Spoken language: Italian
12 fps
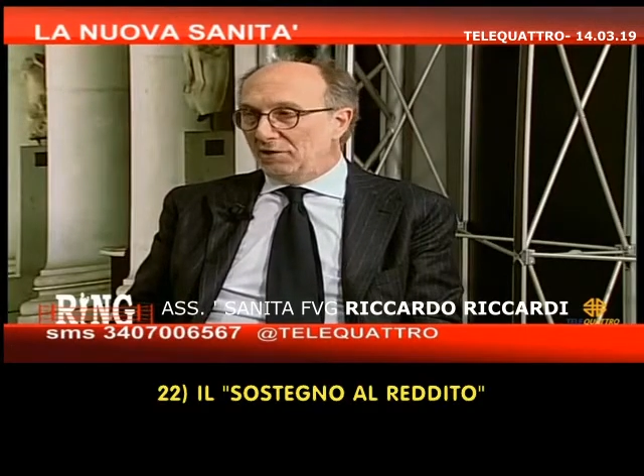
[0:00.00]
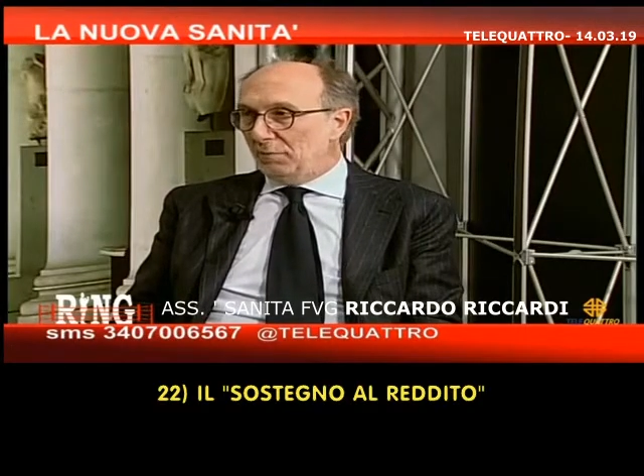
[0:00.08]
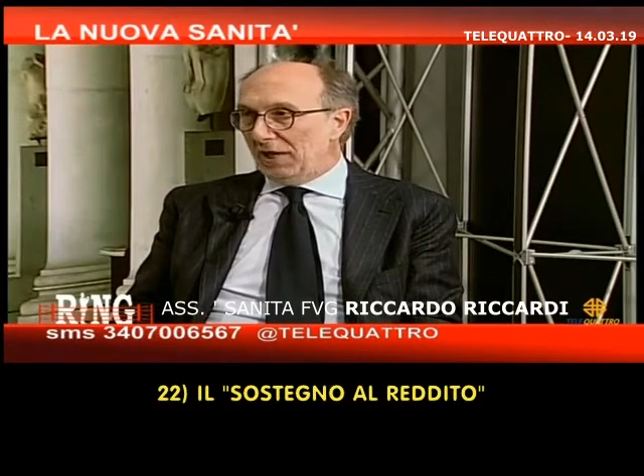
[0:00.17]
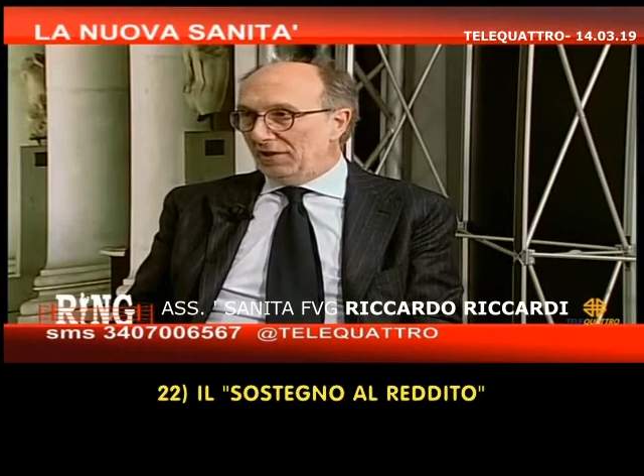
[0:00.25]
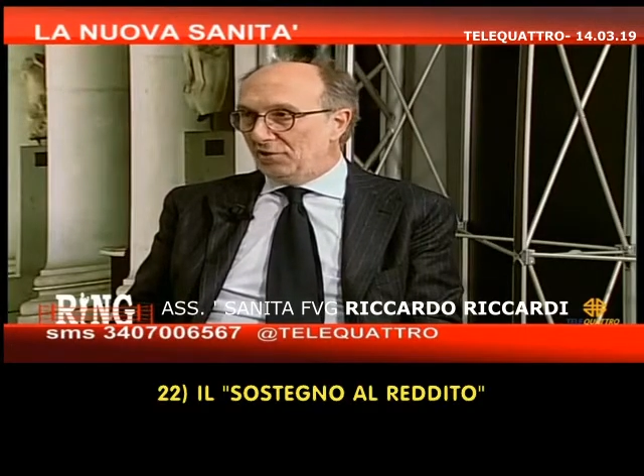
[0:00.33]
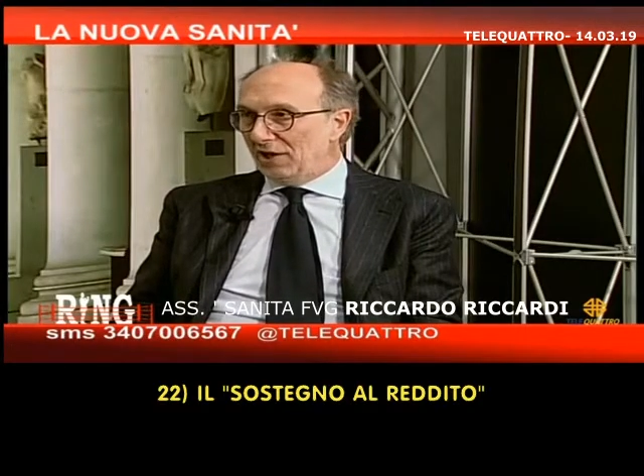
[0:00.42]

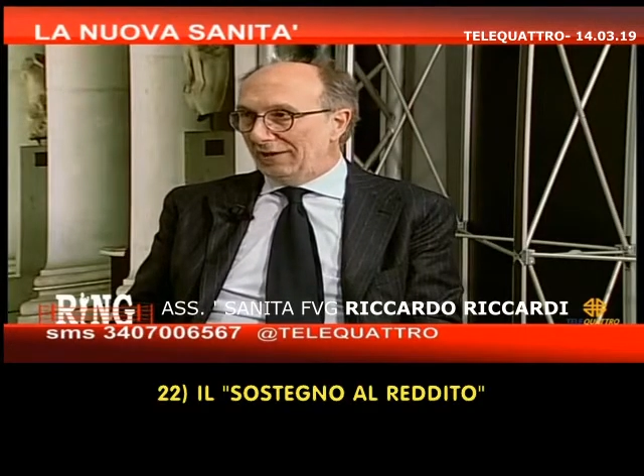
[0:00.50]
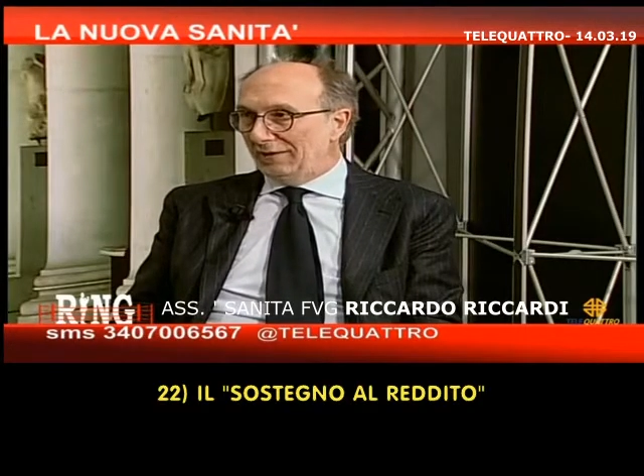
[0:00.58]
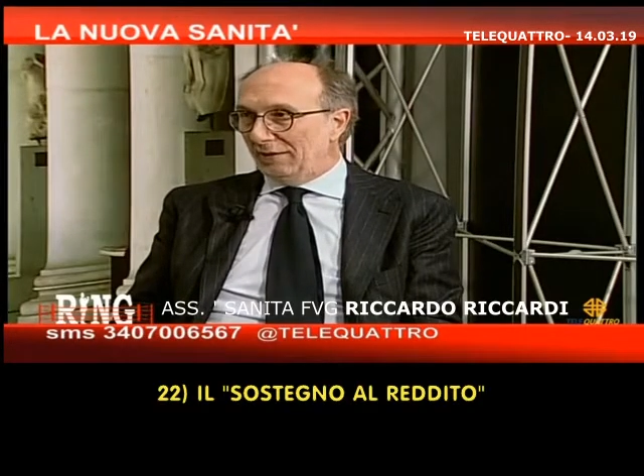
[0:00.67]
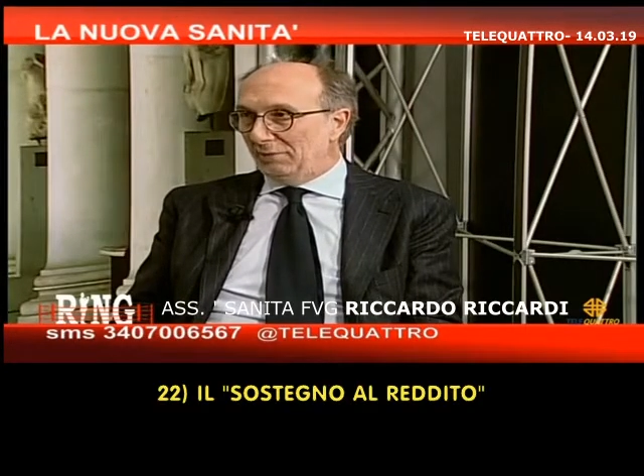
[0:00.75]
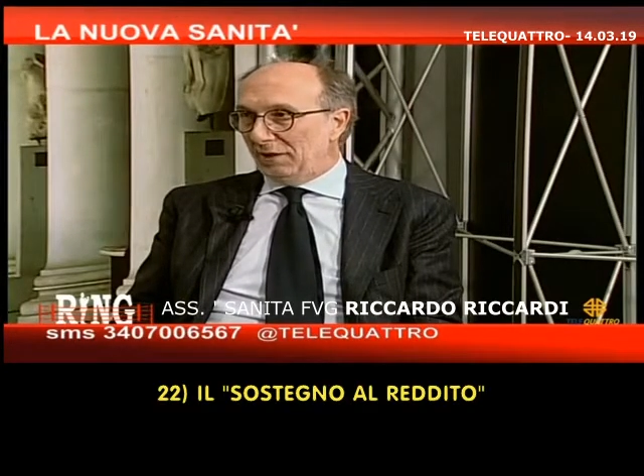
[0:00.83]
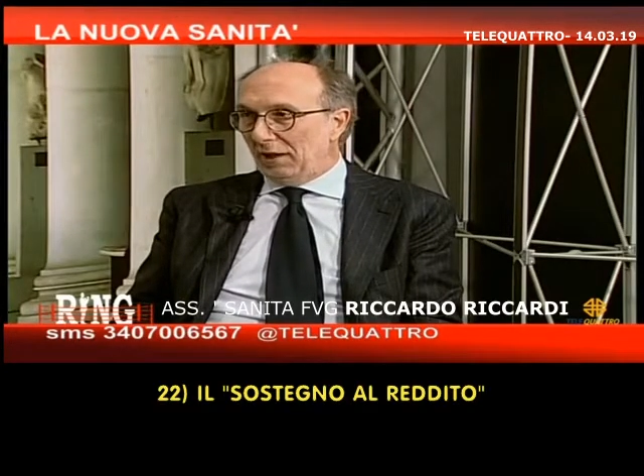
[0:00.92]

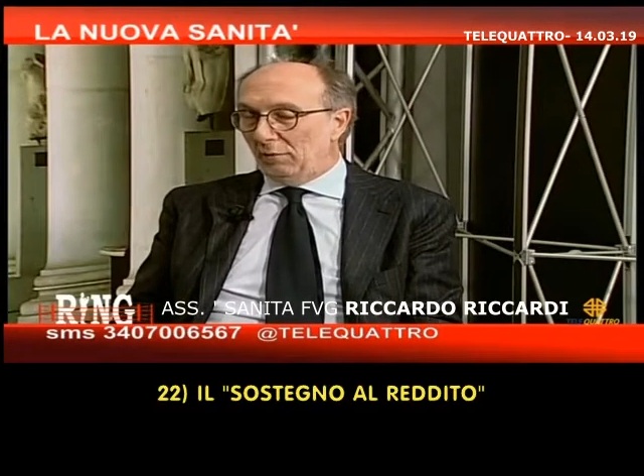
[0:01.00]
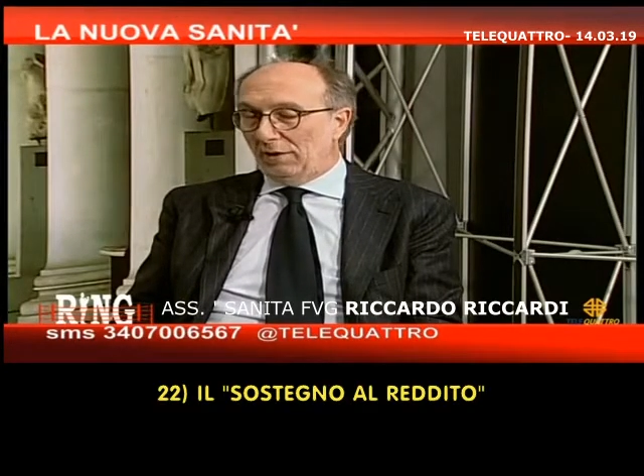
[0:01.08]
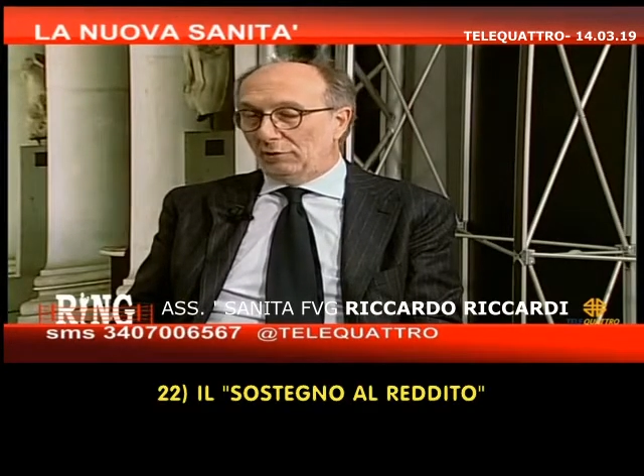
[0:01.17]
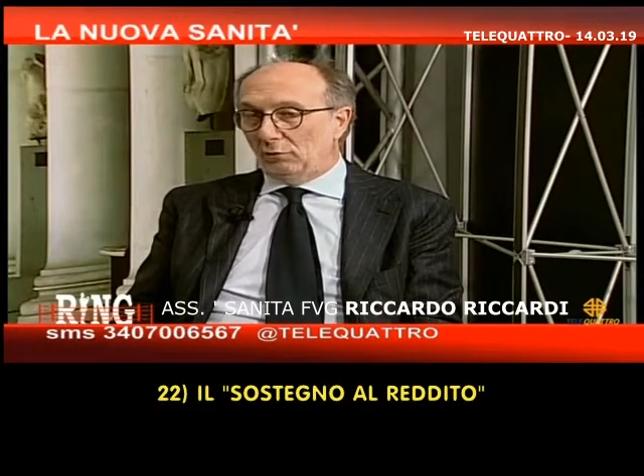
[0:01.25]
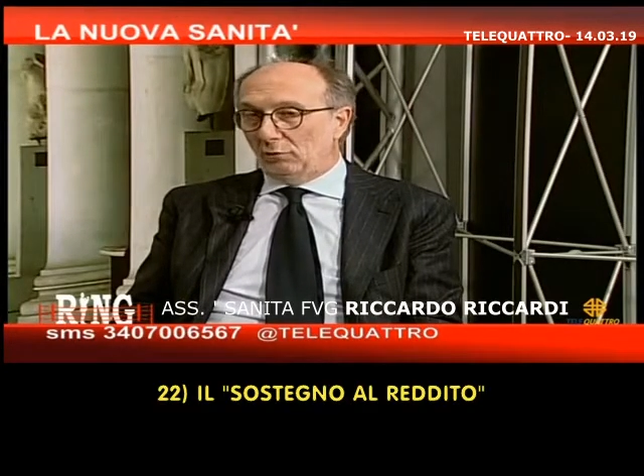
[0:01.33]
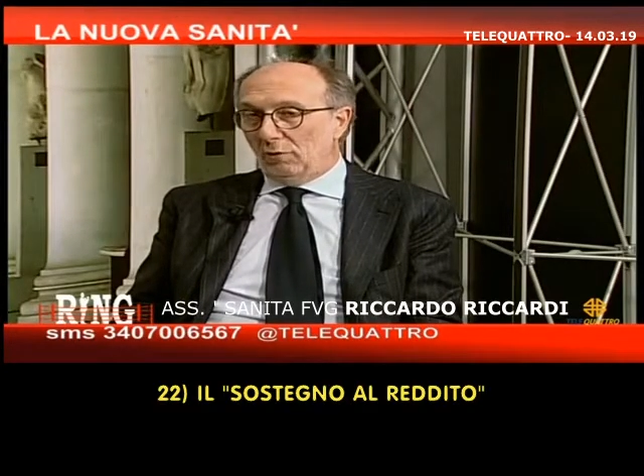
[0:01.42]
sbilanciata, perché
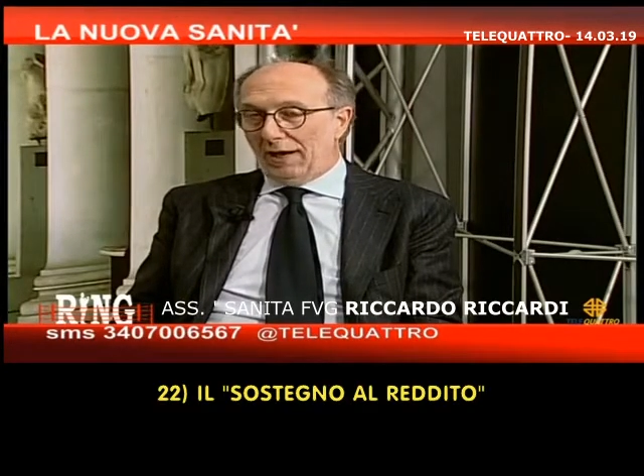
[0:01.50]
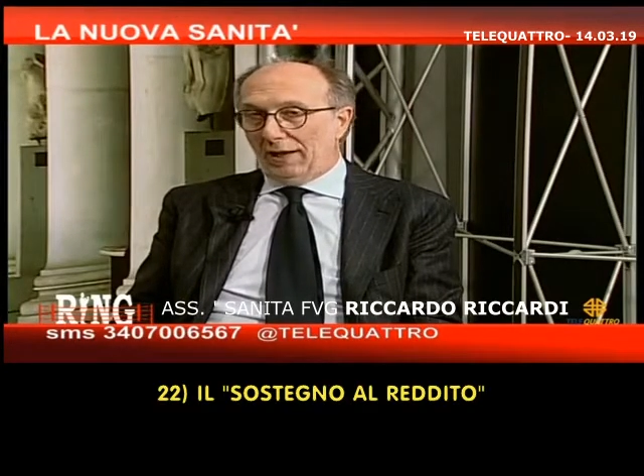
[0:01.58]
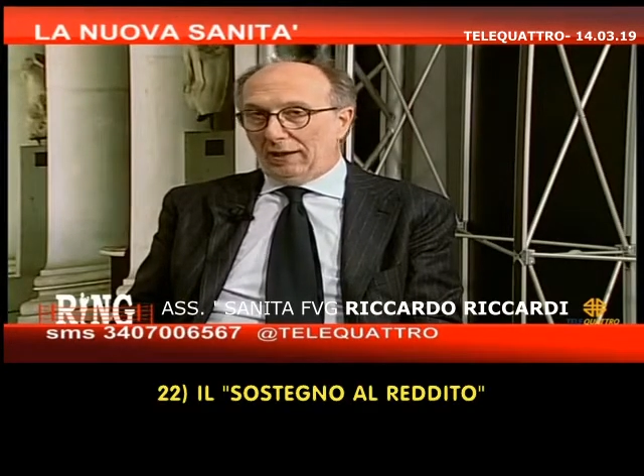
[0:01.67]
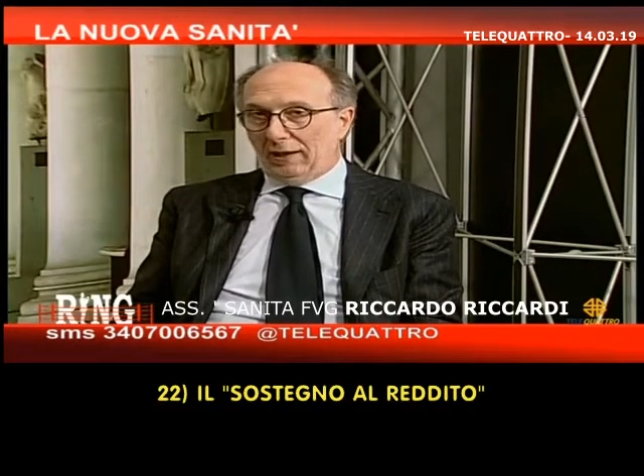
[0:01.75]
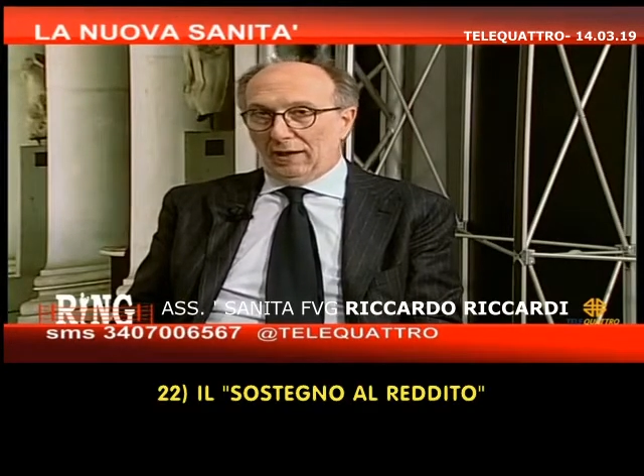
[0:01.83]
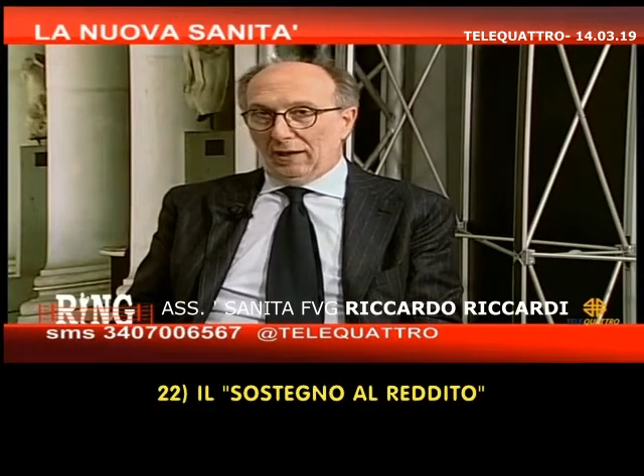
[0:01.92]
quando tu hai...